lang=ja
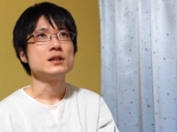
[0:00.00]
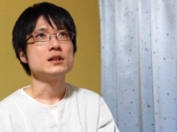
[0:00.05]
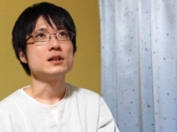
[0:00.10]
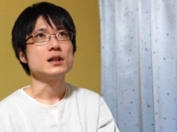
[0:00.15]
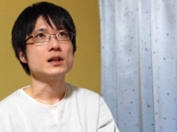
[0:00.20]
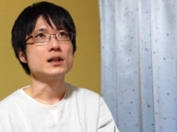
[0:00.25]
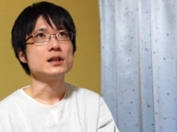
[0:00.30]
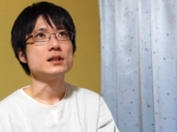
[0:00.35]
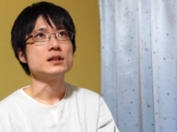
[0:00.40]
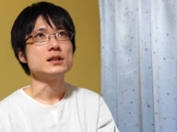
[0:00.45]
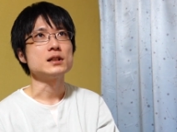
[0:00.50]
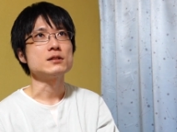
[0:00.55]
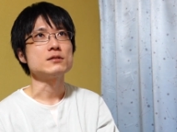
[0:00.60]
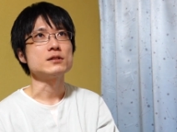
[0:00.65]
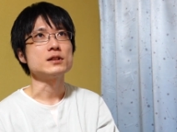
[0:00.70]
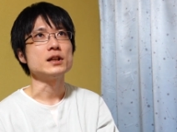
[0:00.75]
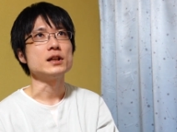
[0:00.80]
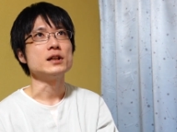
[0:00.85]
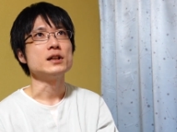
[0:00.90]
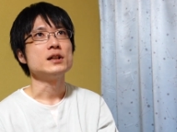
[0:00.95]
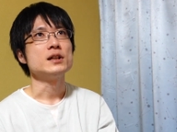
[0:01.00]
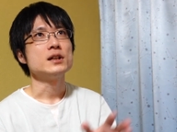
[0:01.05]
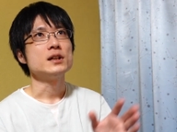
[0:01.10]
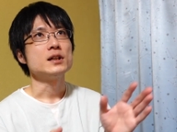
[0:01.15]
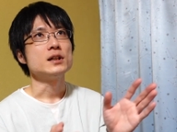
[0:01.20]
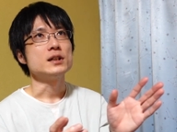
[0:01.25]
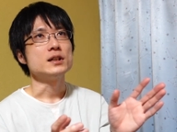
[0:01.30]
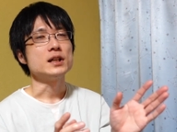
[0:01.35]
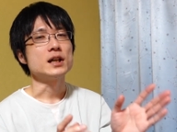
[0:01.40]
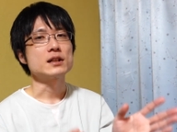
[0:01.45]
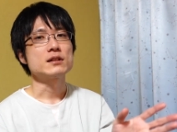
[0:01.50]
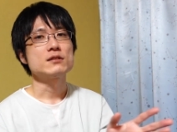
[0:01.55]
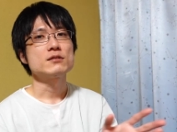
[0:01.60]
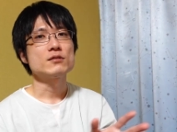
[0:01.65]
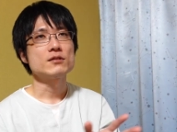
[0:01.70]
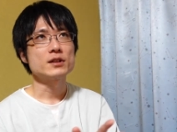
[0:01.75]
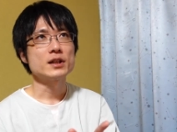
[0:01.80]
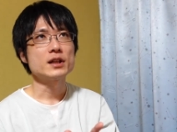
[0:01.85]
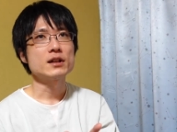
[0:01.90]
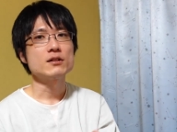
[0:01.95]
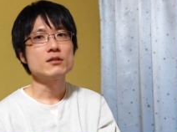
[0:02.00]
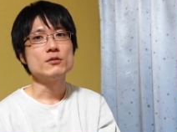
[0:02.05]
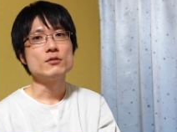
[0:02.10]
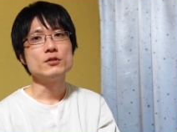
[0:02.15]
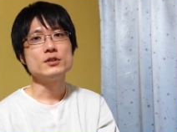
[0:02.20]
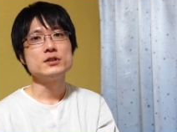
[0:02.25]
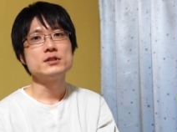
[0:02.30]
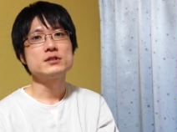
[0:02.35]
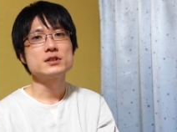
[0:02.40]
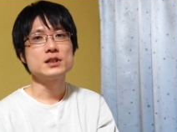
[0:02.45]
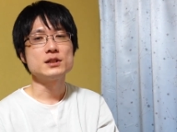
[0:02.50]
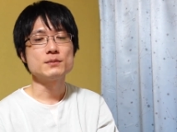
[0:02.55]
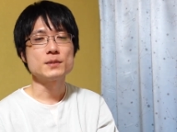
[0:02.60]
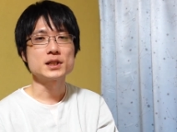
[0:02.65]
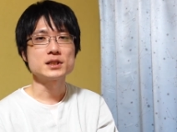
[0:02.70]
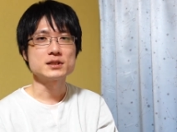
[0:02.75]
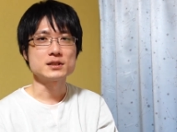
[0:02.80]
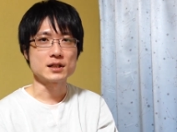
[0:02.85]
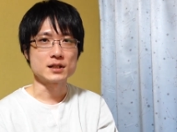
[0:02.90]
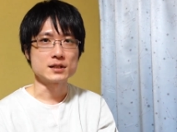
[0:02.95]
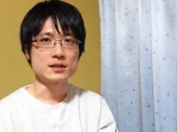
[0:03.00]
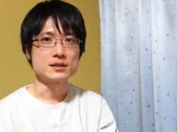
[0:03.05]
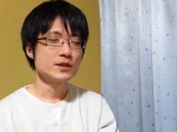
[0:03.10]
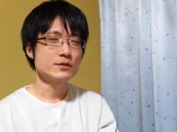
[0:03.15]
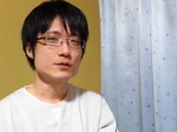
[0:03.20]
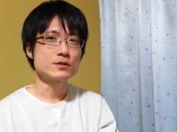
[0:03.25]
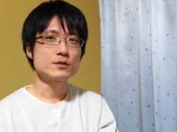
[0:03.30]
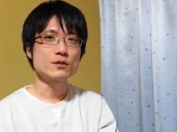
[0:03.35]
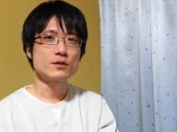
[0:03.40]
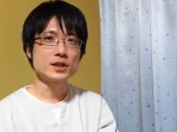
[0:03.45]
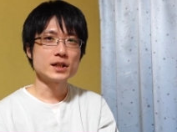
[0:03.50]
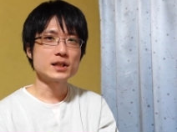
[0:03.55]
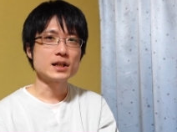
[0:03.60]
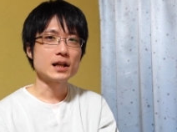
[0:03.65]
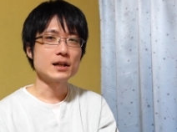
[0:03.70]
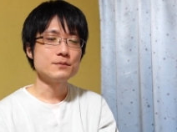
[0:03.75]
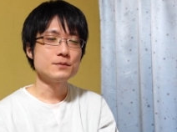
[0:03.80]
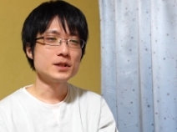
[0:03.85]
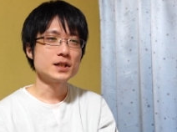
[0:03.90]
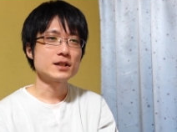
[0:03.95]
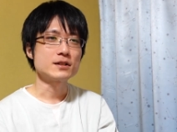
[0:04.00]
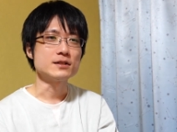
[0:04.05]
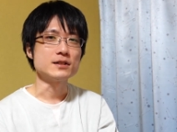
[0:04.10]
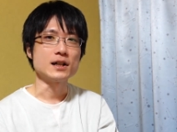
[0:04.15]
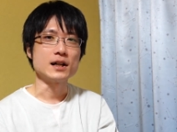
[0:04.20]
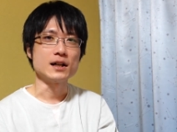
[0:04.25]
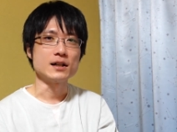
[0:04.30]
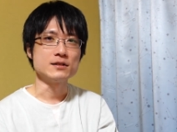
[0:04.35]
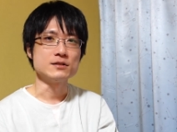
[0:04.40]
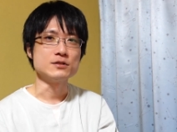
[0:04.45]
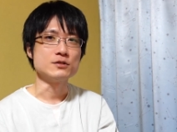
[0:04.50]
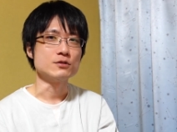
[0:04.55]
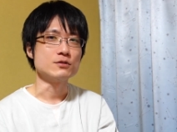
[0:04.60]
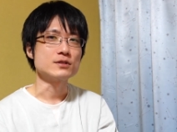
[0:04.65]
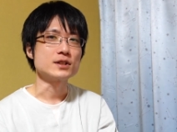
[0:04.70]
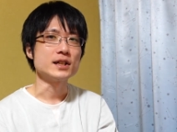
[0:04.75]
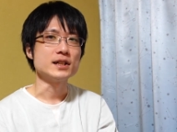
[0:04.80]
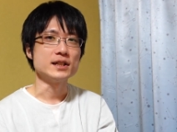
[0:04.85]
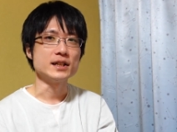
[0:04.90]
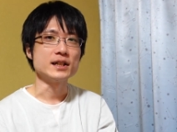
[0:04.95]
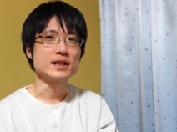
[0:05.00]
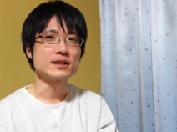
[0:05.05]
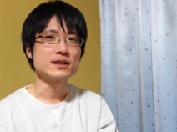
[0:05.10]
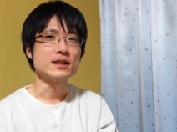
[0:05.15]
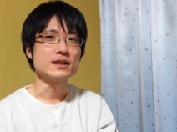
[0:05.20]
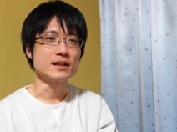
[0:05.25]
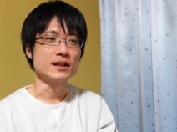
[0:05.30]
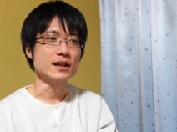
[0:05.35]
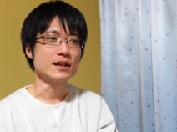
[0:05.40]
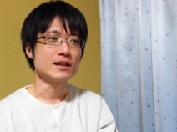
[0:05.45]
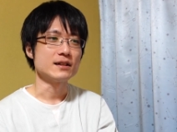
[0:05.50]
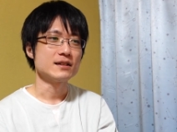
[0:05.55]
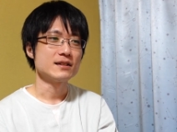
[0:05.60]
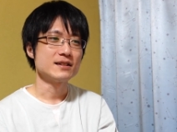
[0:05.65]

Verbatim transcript: はい。なので、やっとね追いつきましたずっとねタイムラグがある状態でやってて